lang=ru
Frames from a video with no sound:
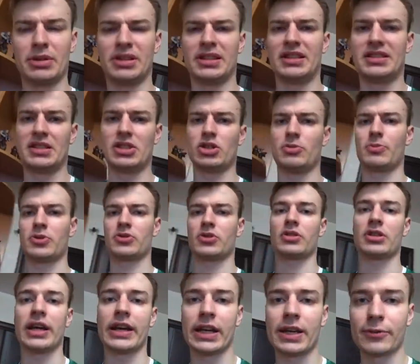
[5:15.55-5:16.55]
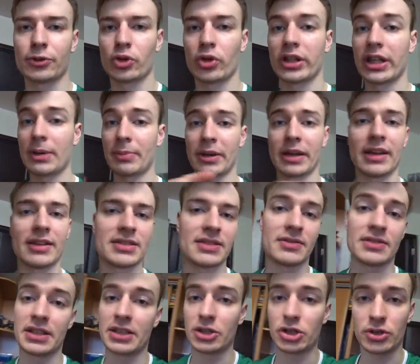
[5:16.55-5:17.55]
1500 лайков, то она появится
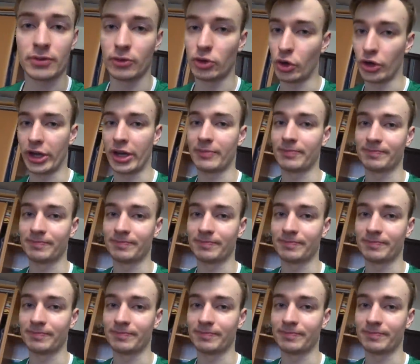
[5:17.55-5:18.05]
в следующем влоге.